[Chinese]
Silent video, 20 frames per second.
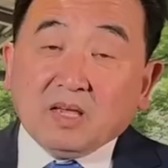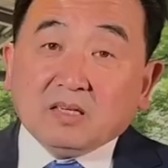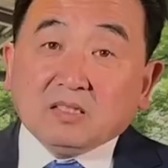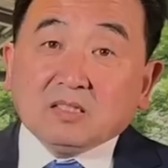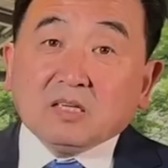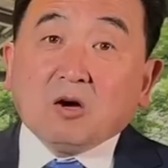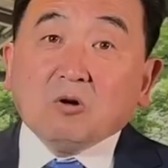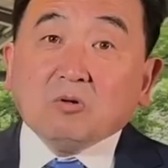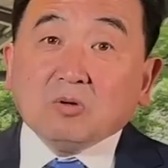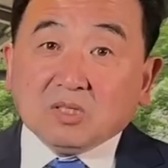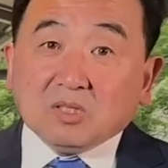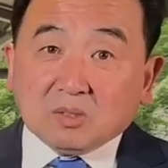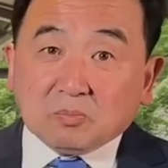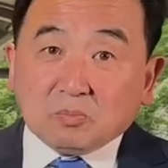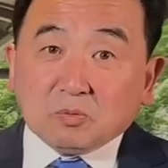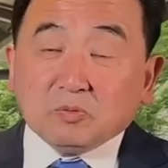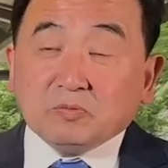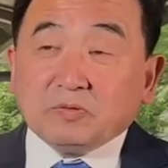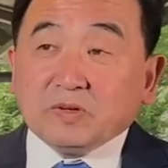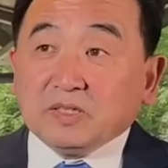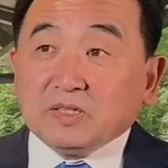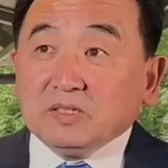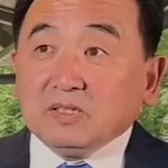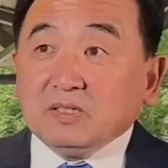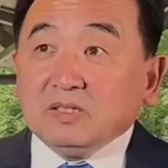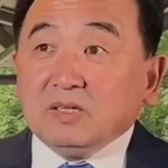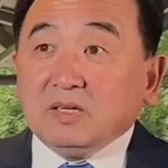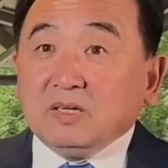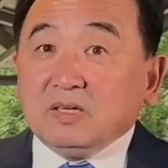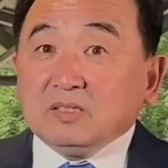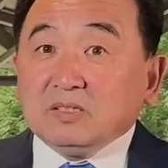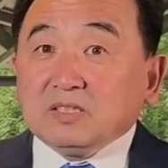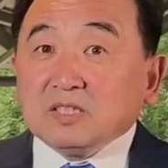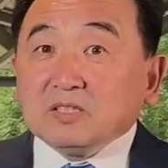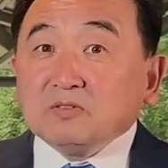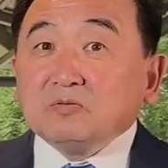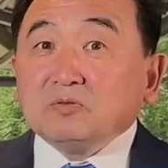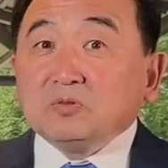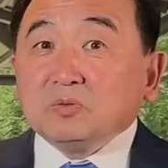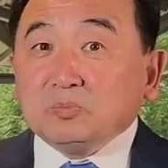超额的部分，
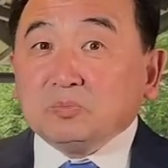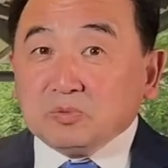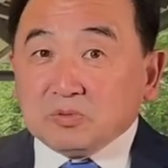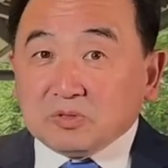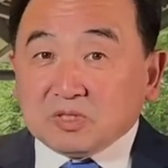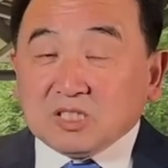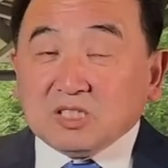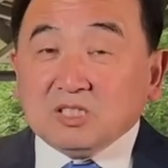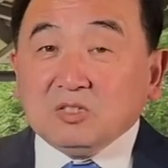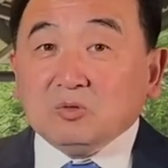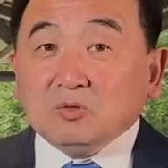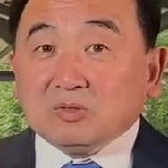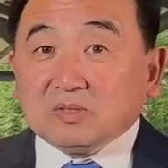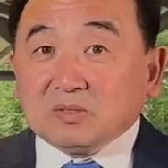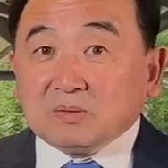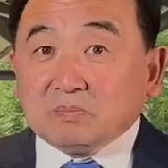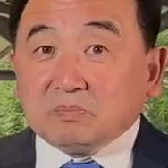政府不给予